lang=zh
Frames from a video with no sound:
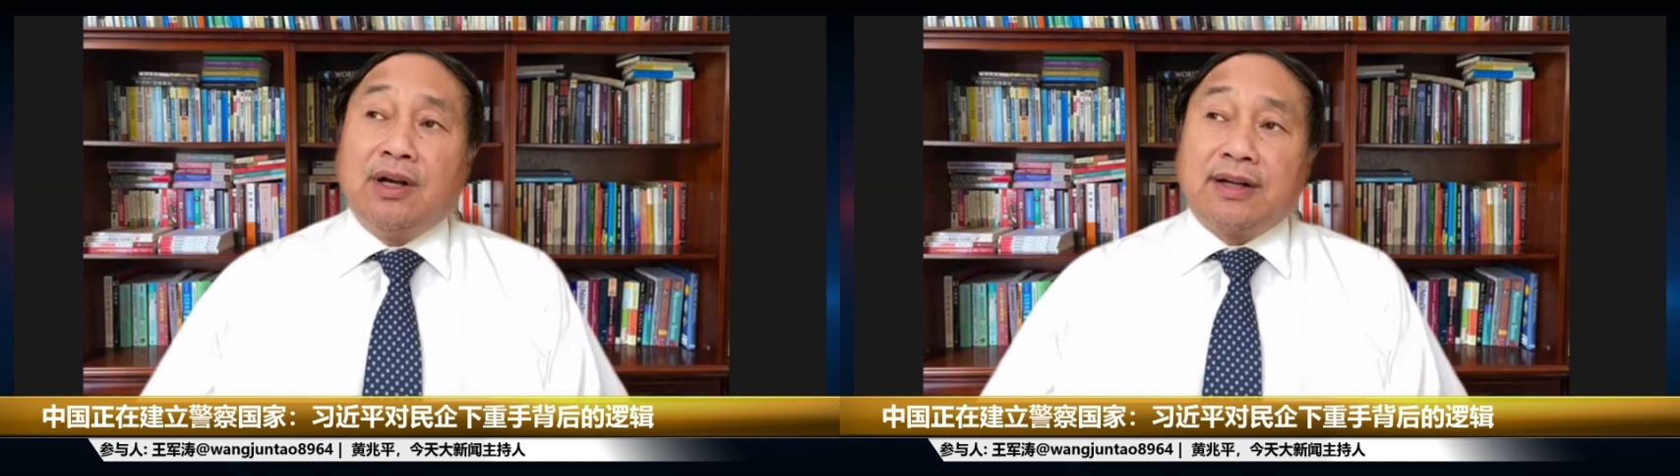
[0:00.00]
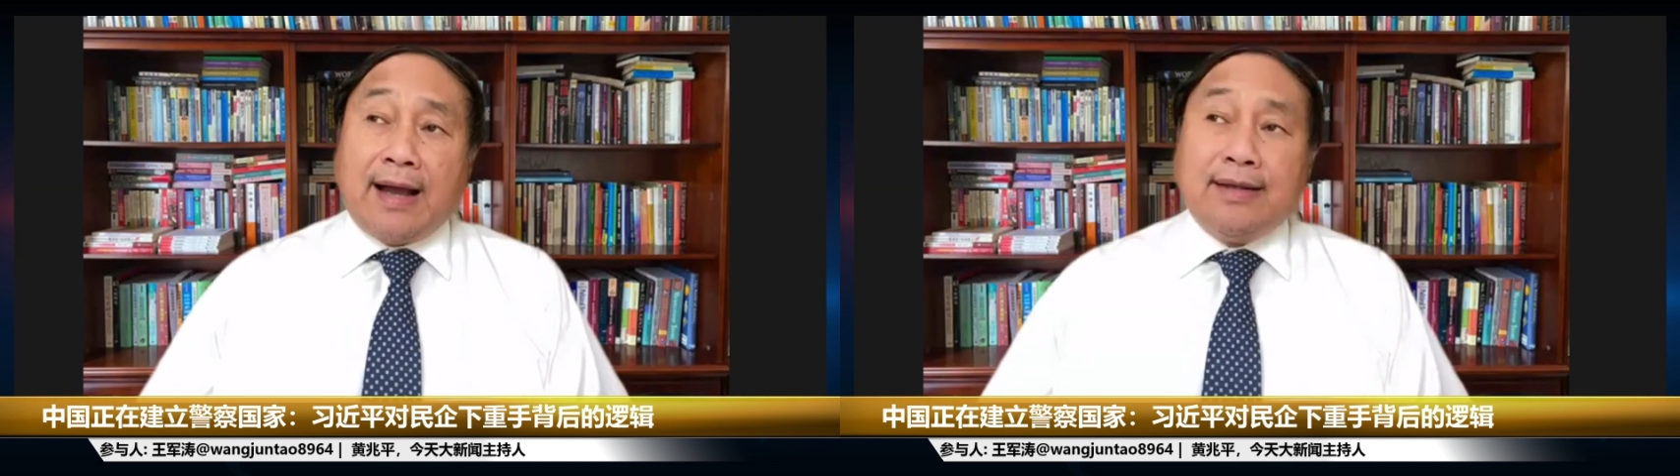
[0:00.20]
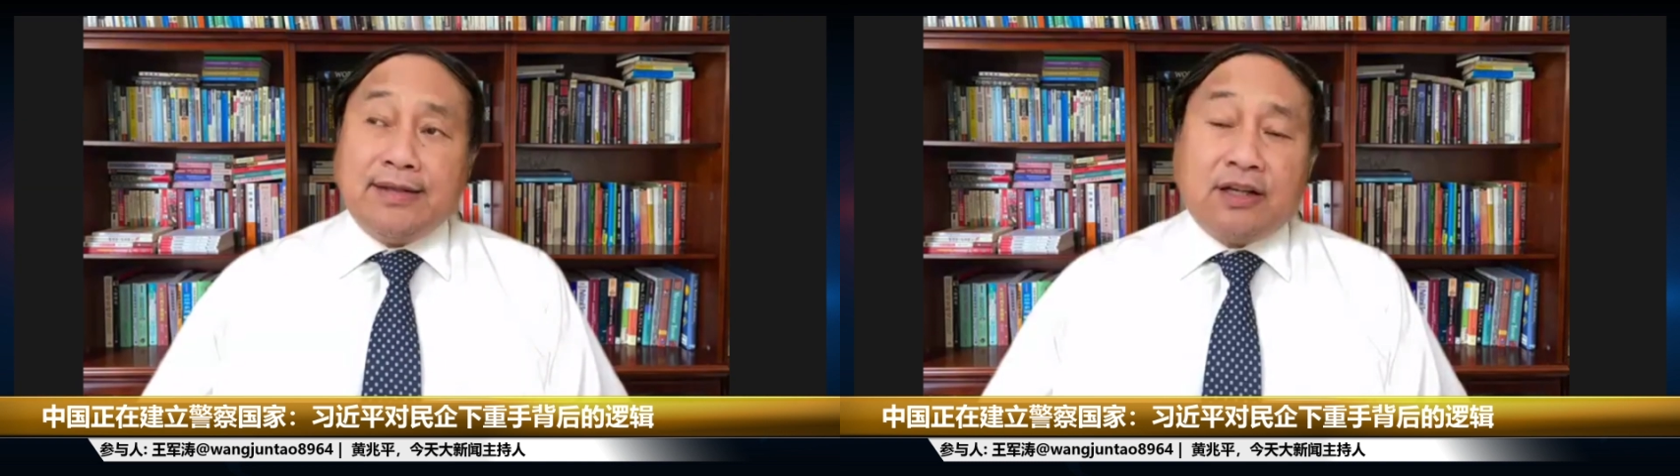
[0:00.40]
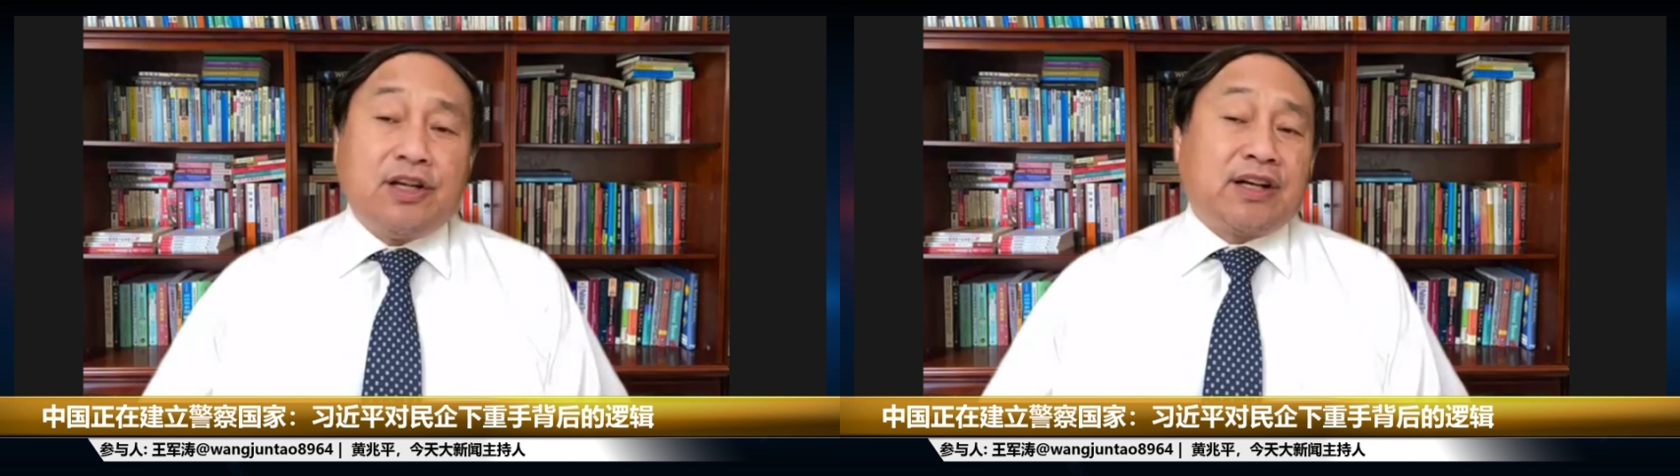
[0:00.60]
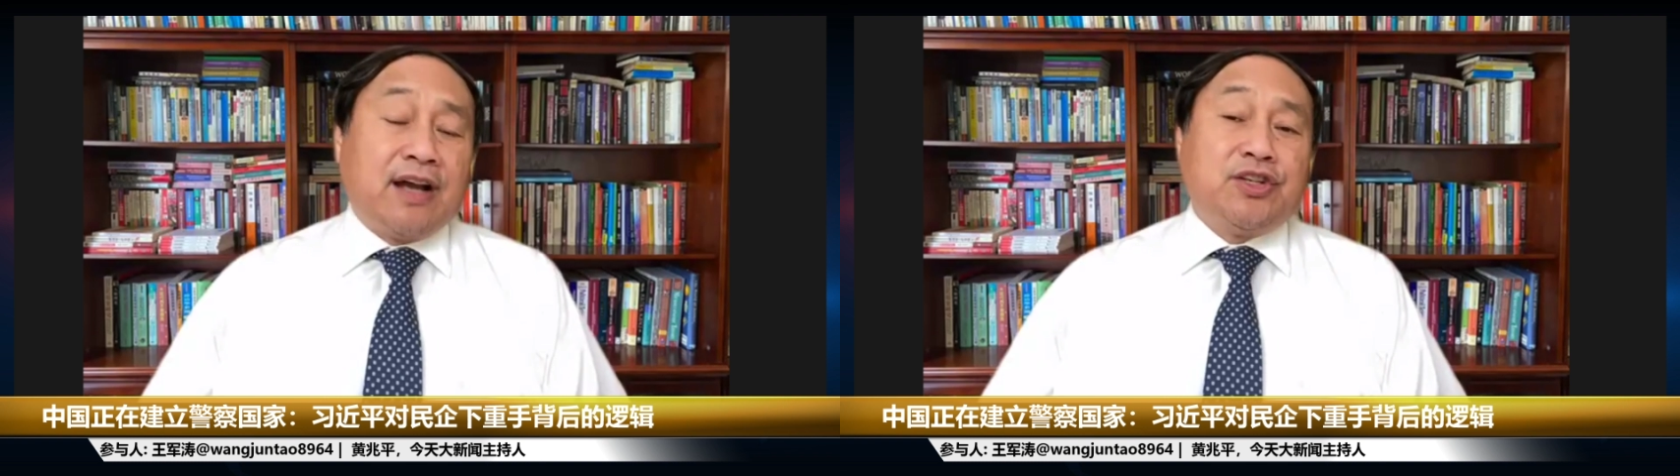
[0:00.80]
看一个
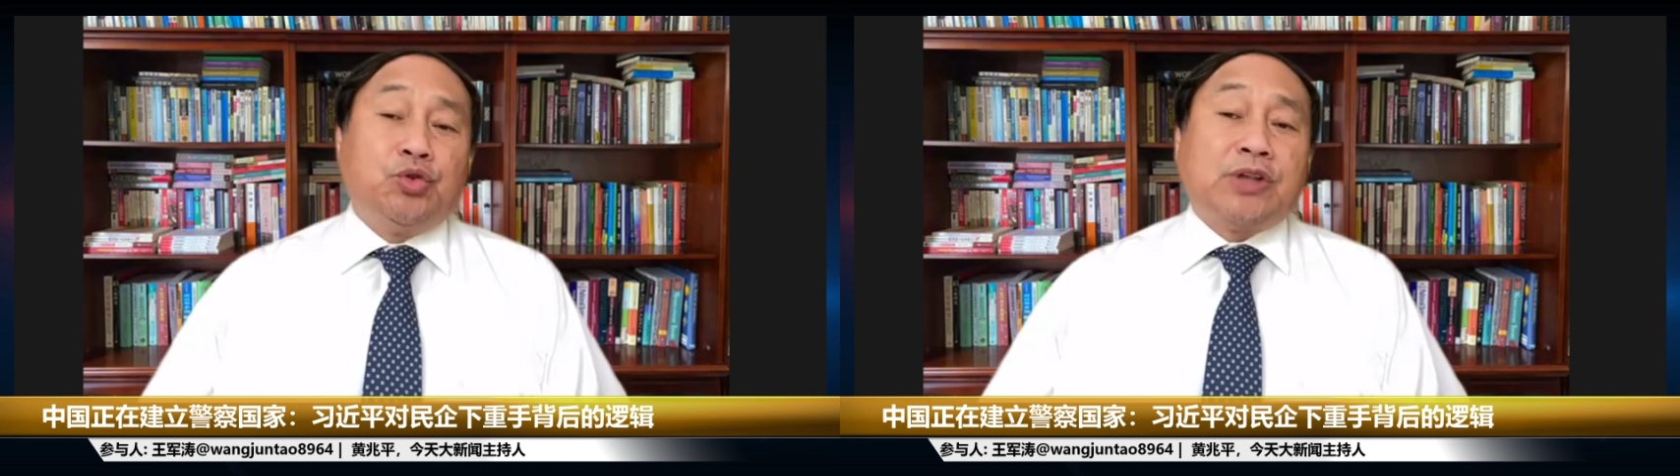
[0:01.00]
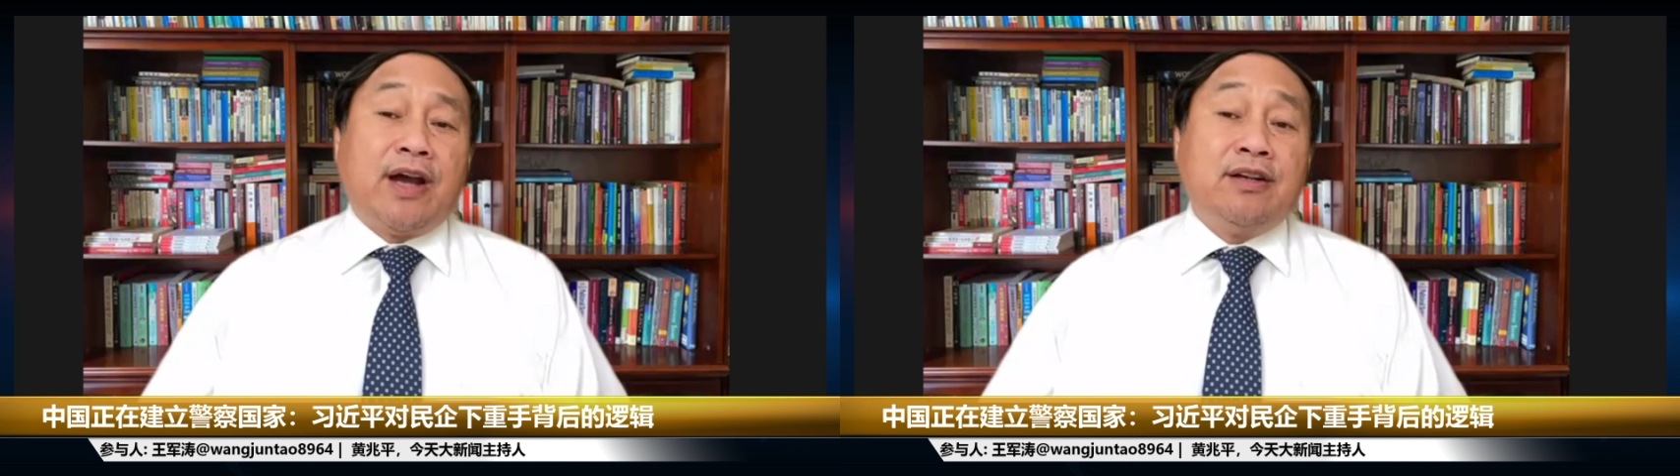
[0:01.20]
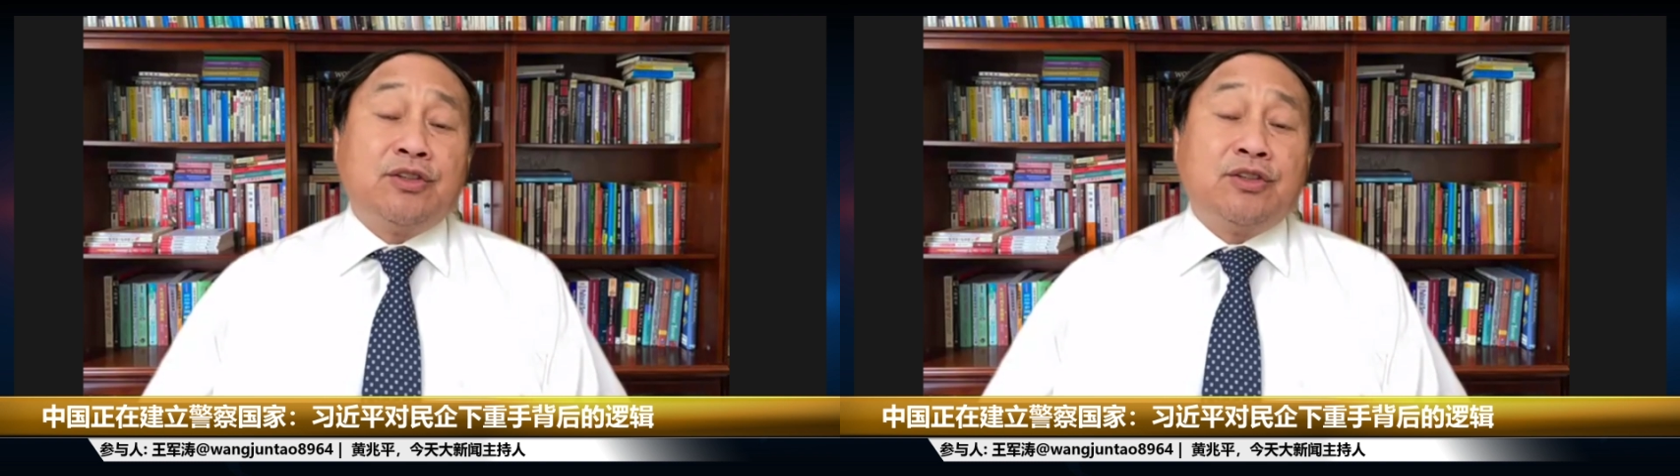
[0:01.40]
是看犹太人，